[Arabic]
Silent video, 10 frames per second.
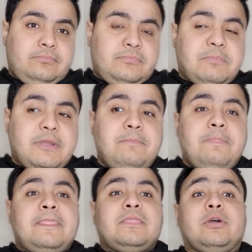تمام
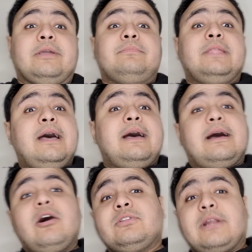طيب ده
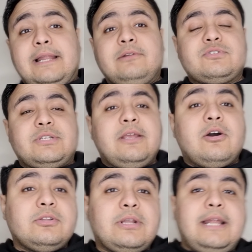اقدر اعالجه ازاي
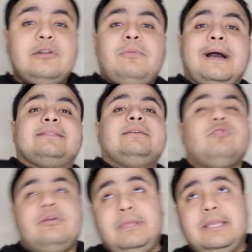اقدر اعالجه بحاجتين
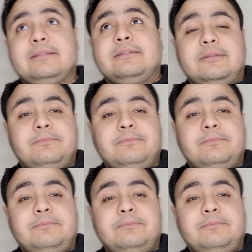مهمين جدا